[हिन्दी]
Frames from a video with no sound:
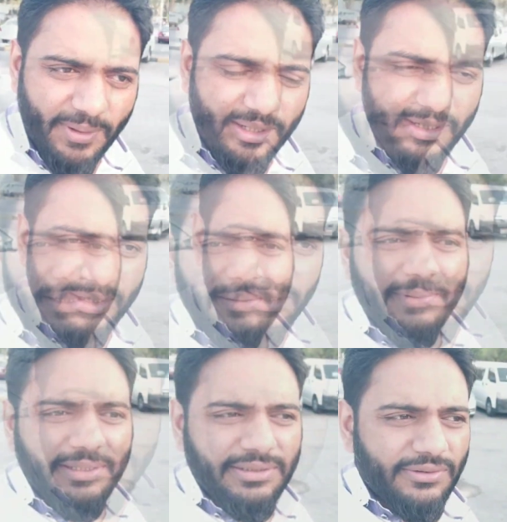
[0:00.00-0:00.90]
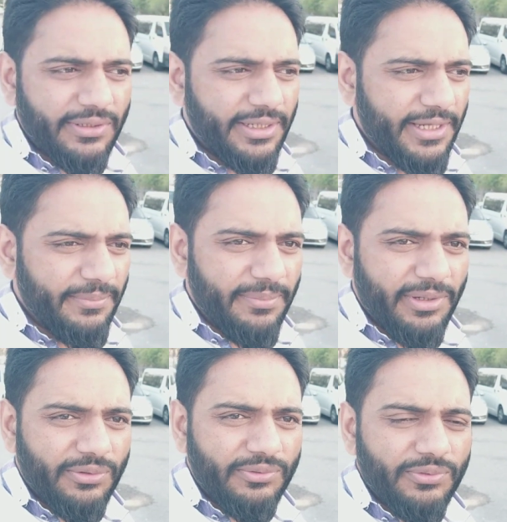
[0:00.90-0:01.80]
पार्क है अभी जो एरिया में
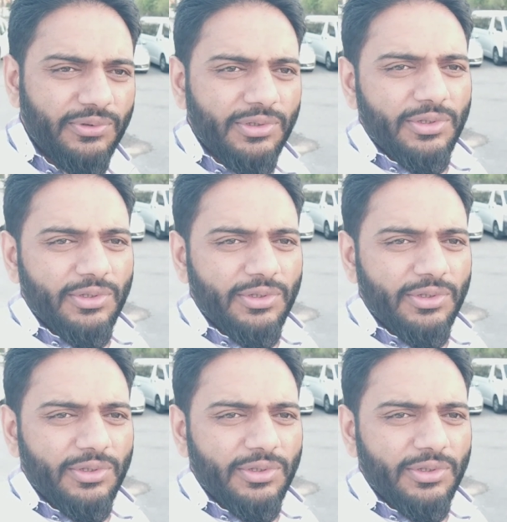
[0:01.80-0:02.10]
मैं हूँ